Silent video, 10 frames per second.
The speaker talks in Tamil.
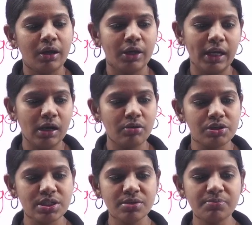எல்லா
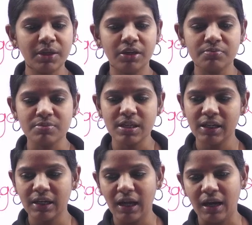கொஷின்ஸும் தெரியும்
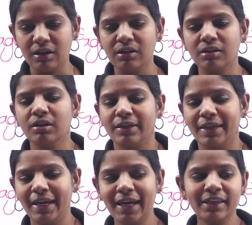சரிங்களா
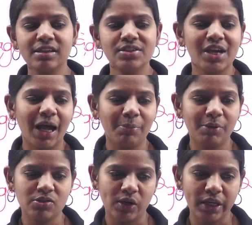ஏன் இதை ஷேர்
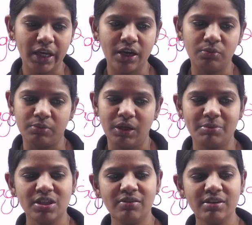பண்ண சொல்லி கேட்குறோம் நம்ம
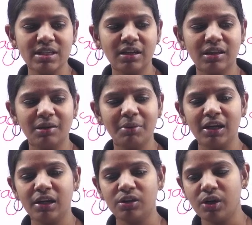சின்ன வயசில் இருந்த மாதிரி
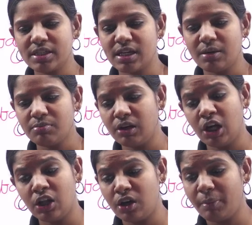ஐயோ
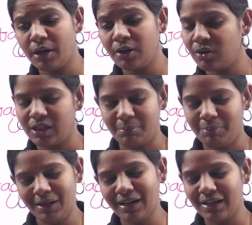எக்ஸாம்க்குலாம் அதெல்லாம் பண்ணக்கூடாது
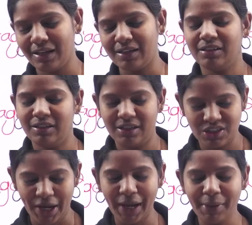அப்படிலாம் கிடையாது
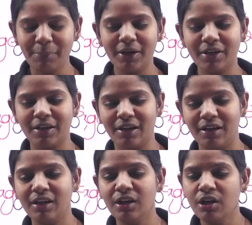ஷேர் பண்ணுங்கள்
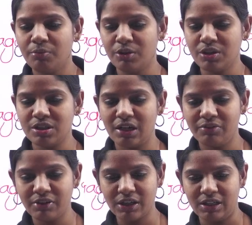முடிஞ்ச
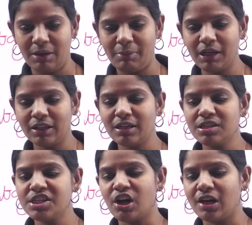அளவுக்கு நமக்கு
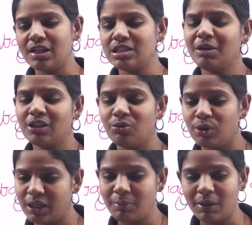தெரிஞ்ச நாலேஜை
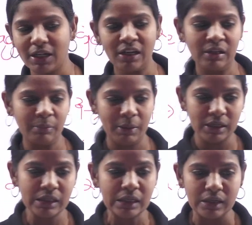மற்றவங்கள்ட்ட பகிர்
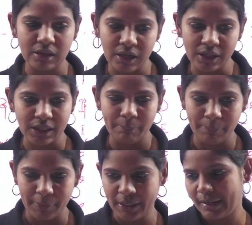பகிர்ந்துக்கிறதுல
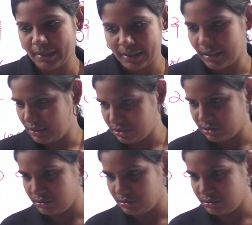தப்பே கிடையாது